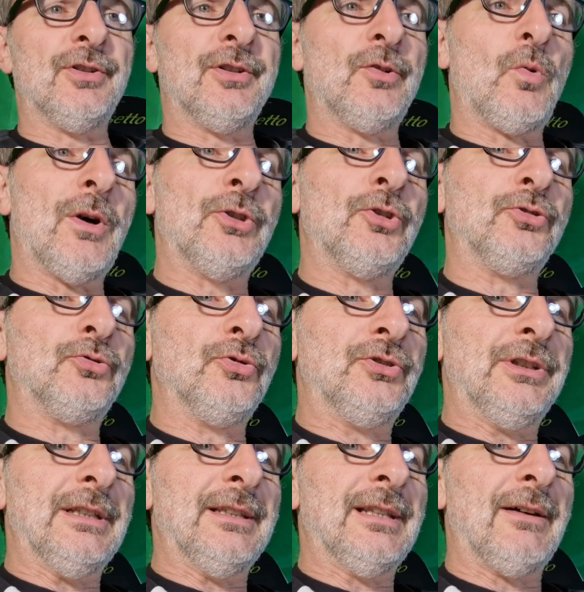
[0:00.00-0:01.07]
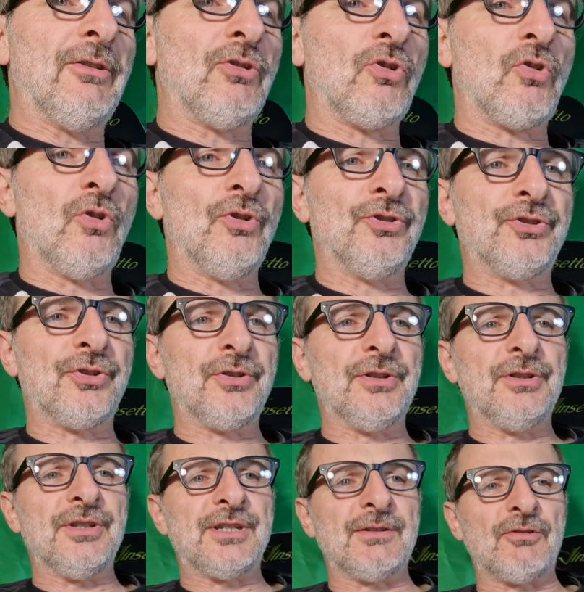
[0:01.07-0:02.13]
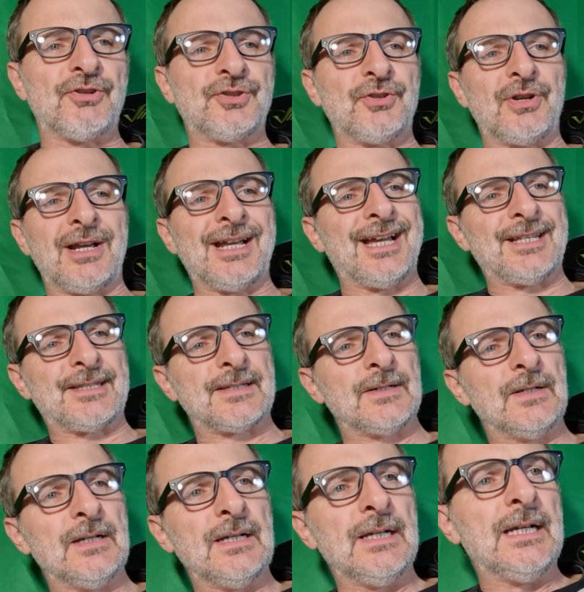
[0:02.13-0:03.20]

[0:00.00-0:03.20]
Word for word: eh, quando tutti gli davano contro, io dicevo che sto ragazzo